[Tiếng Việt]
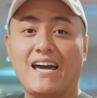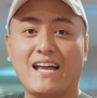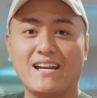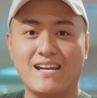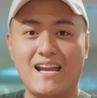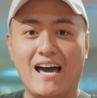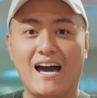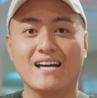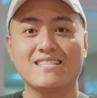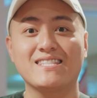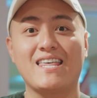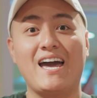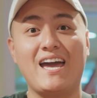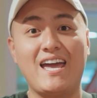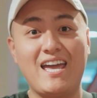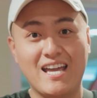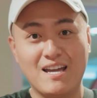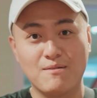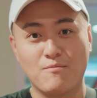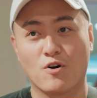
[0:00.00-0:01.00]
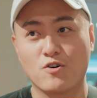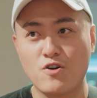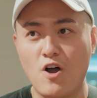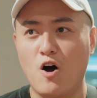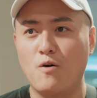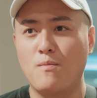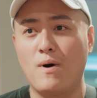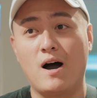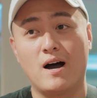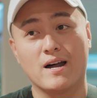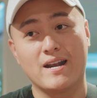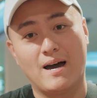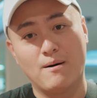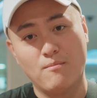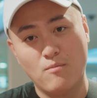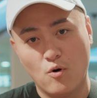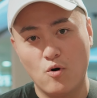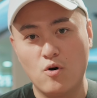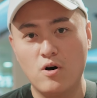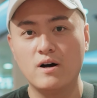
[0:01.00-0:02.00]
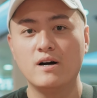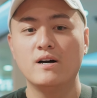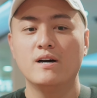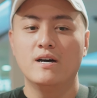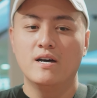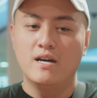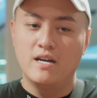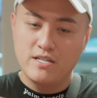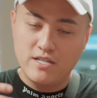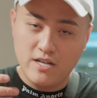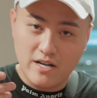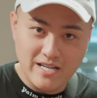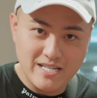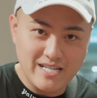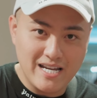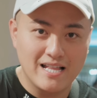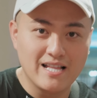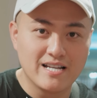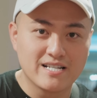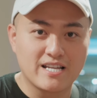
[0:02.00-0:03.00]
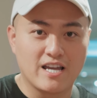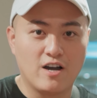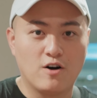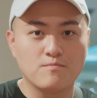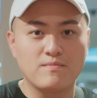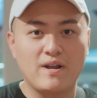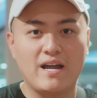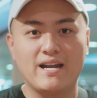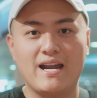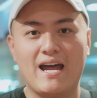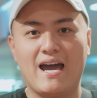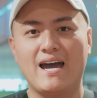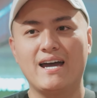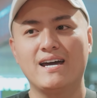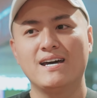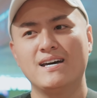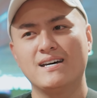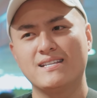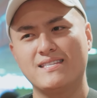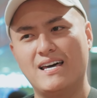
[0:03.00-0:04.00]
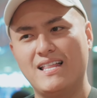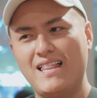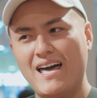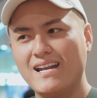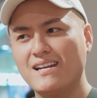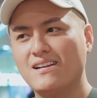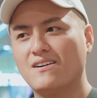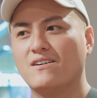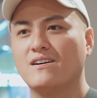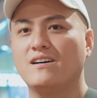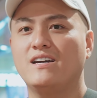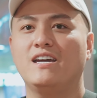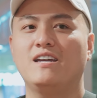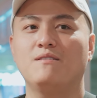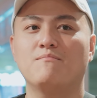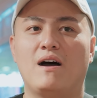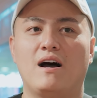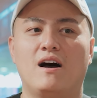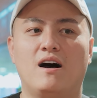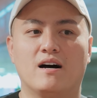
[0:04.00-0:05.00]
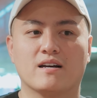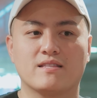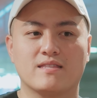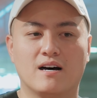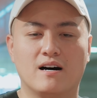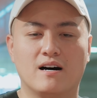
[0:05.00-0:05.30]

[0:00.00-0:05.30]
anh Danh đã thay cái bộ đồ mà họ đã mua cho cái challenge ngày hôm nay ra, để lát nữa khi mà họ